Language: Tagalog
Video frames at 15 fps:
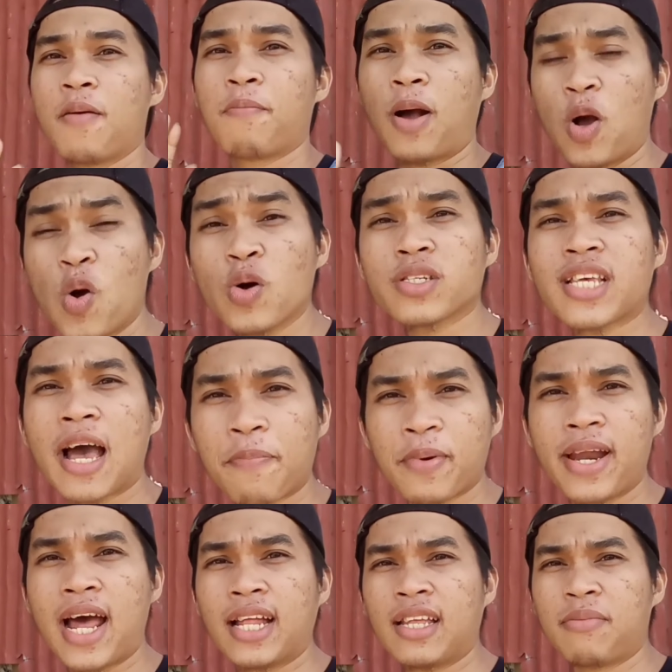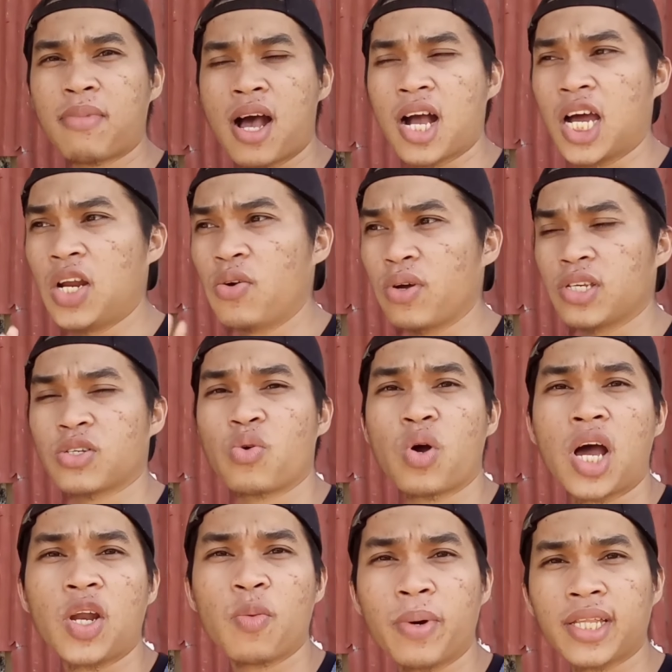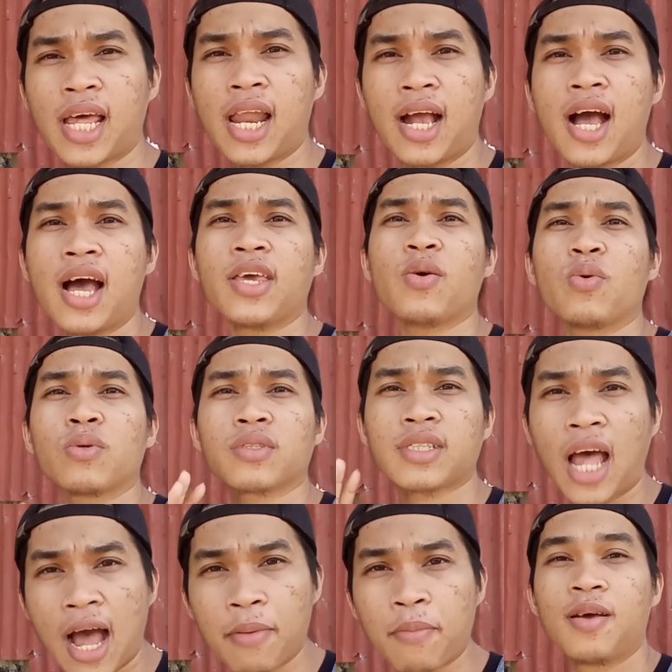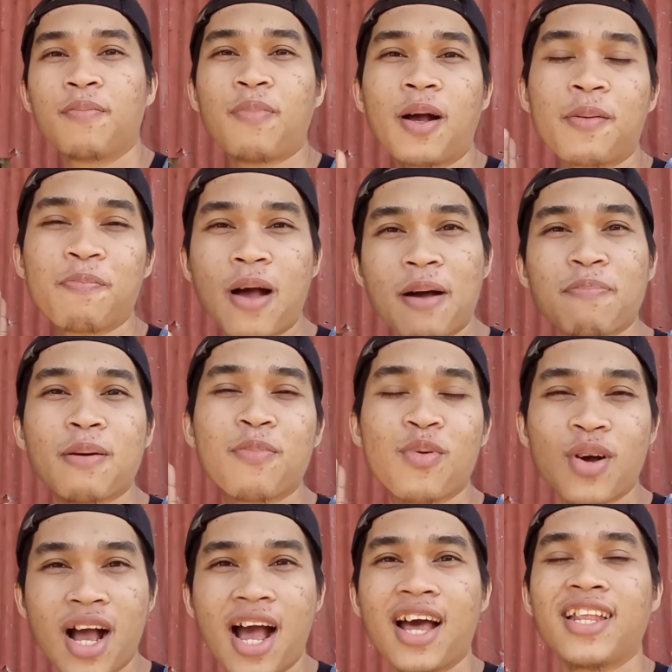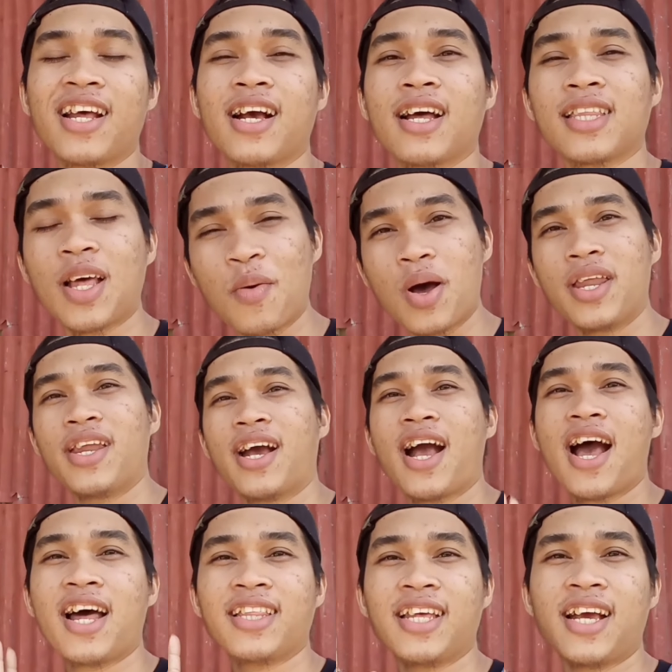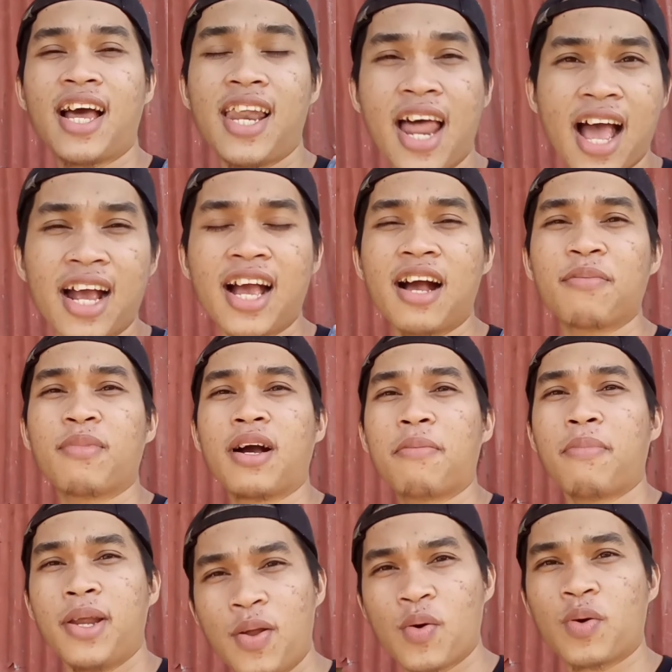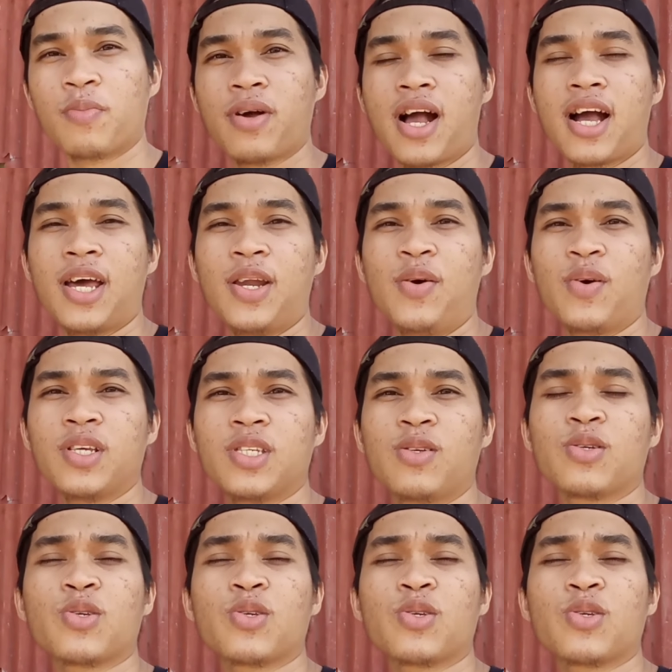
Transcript: Pag-uusapan natin mga kanokis kung ano ba talaga yung tamang pagpapabuka ng katawan ng ating alagang mga manok mga kanokis no?